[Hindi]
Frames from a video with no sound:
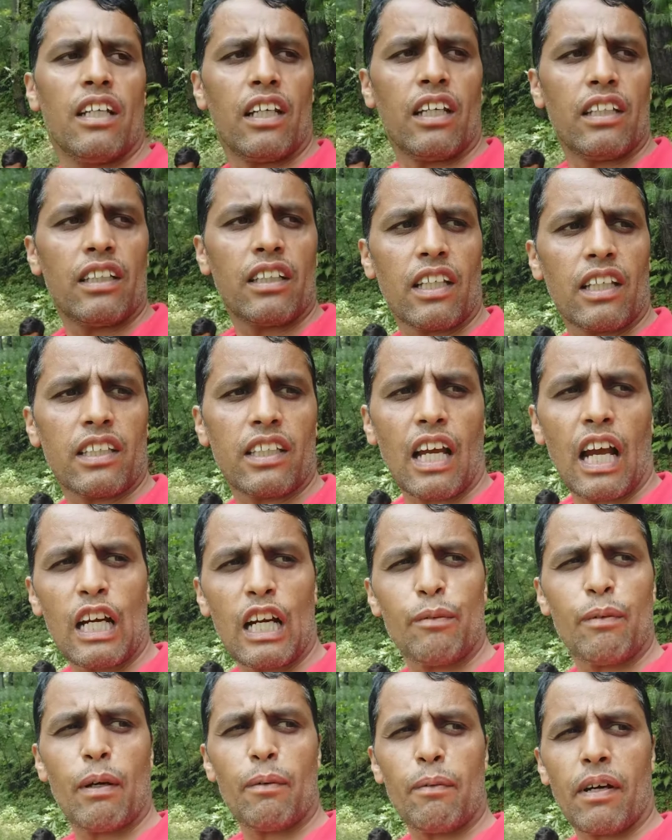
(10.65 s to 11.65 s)
इसके
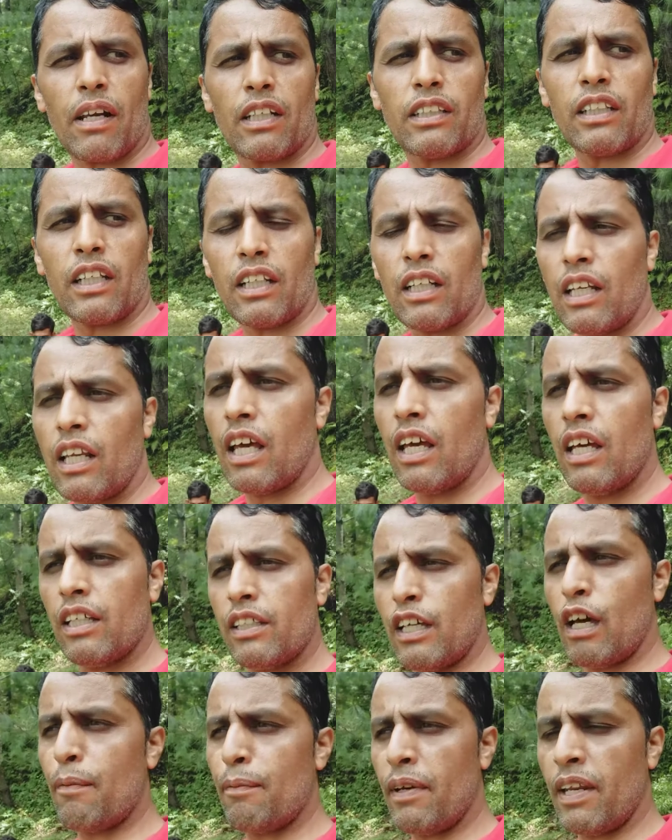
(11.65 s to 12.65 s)
साइड में हमारा जंगल है
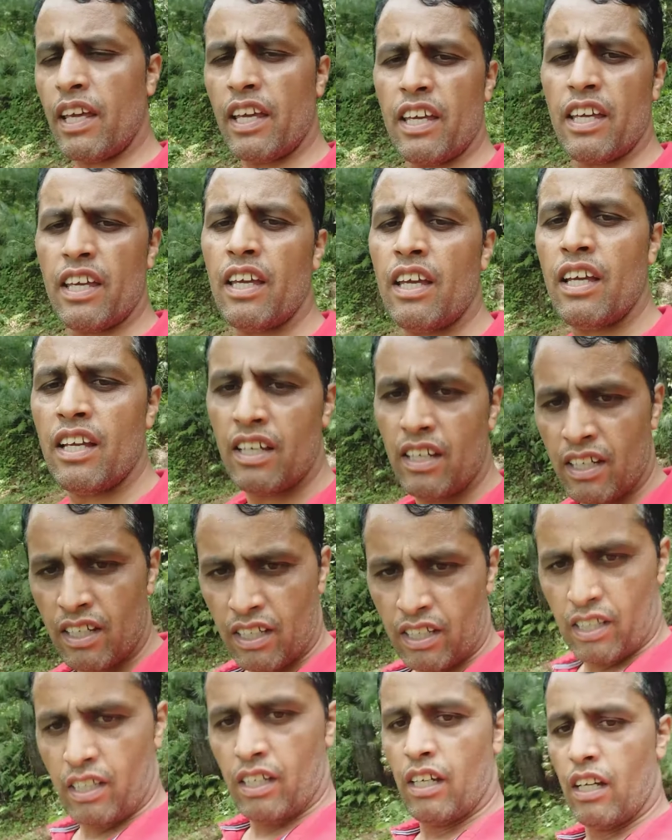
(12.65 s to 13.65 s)
सामने
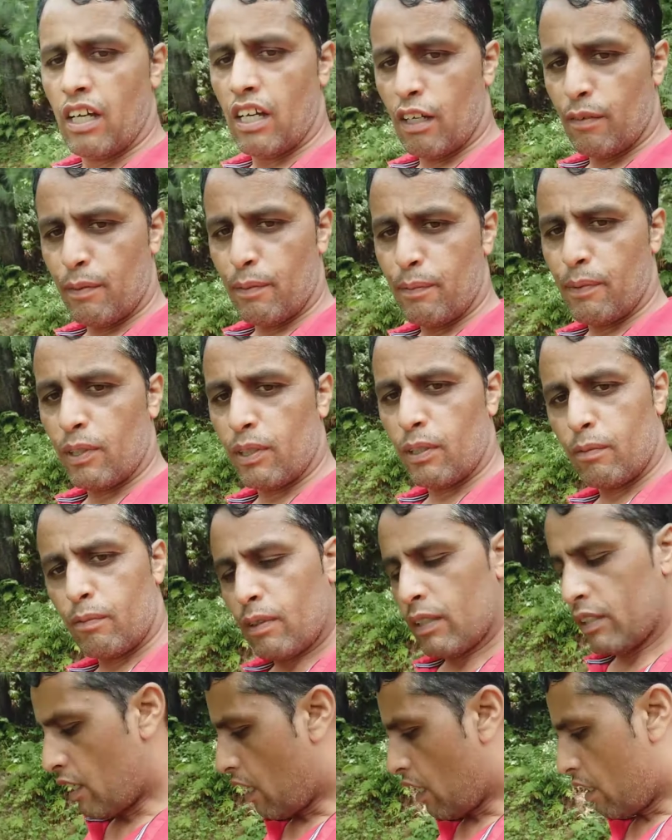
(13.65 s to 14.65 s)
अभी मैं
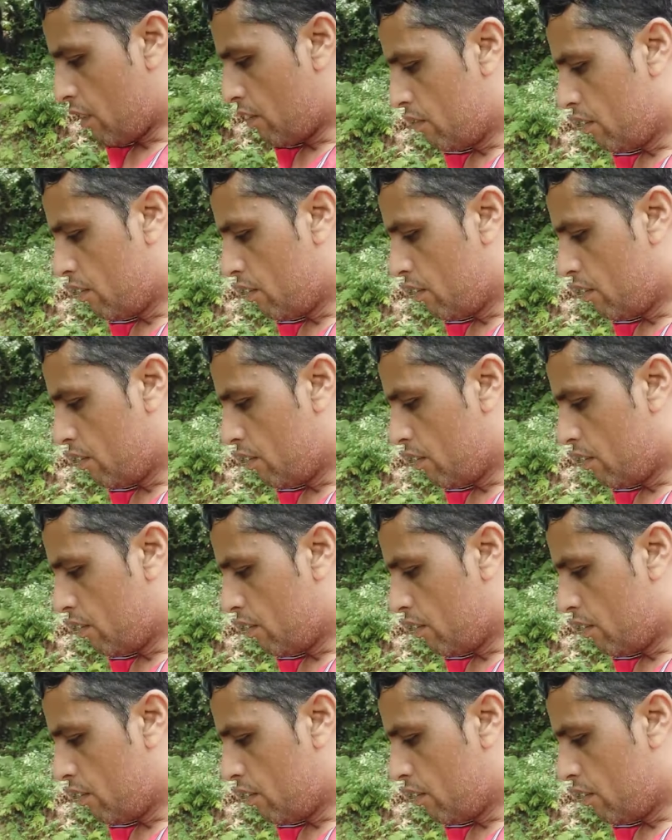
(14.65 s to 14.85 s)
उसमें जा रहा